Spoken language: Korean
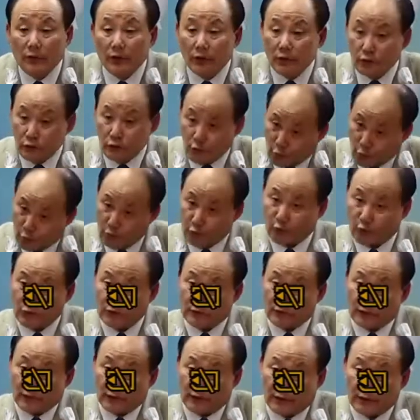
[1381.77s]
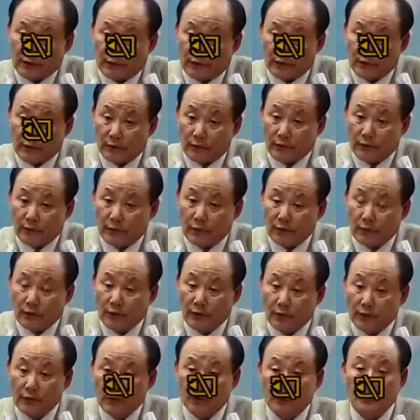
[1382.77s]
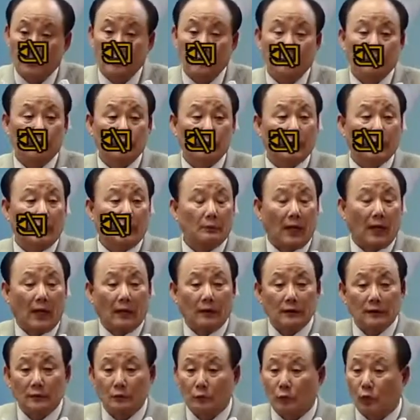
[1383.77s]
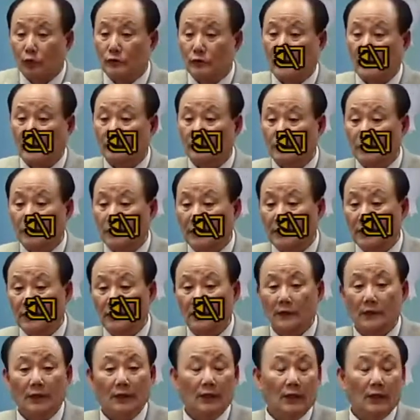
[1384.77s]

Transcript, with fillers: 성경이잖아요. 여러분 우리가 많은 목사님들이